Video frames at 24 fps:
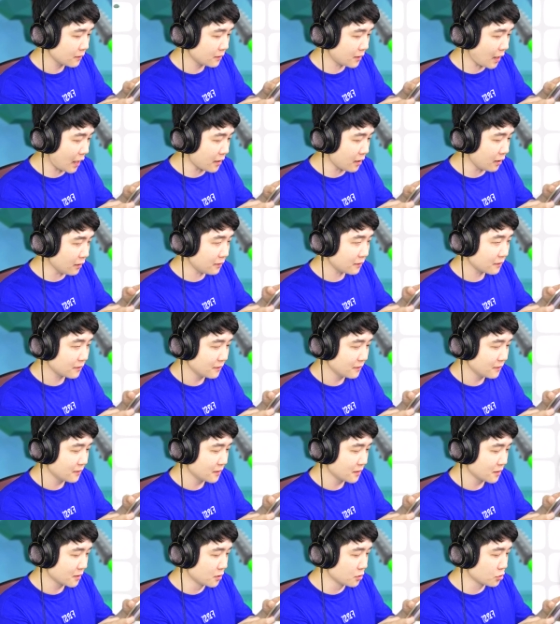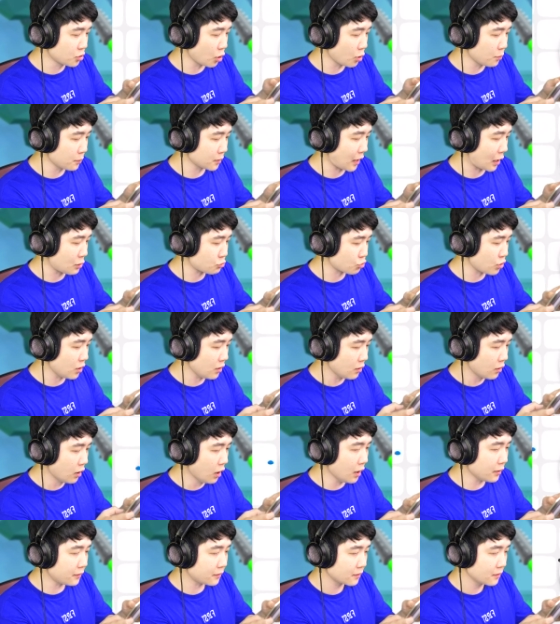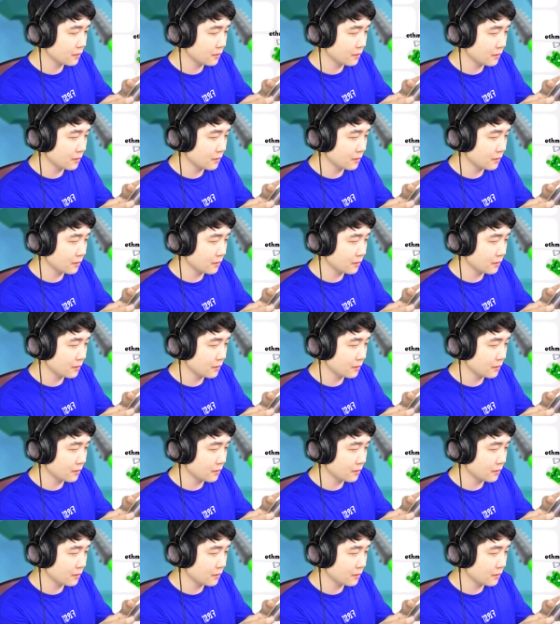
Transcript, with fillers: 때려. 근처에 오면 다 죽어. 헛